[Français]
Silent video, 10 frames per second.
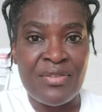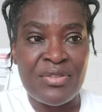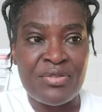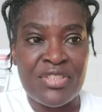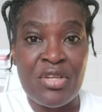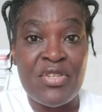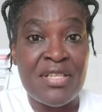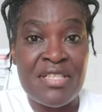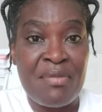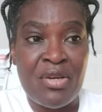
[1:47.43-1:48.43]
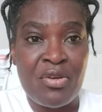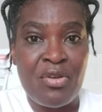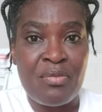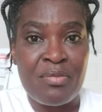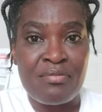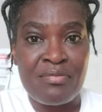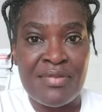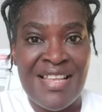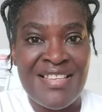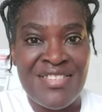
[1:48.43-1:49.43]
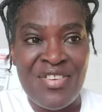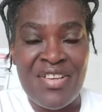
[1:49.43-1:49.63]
j'ai le sentiment que les uns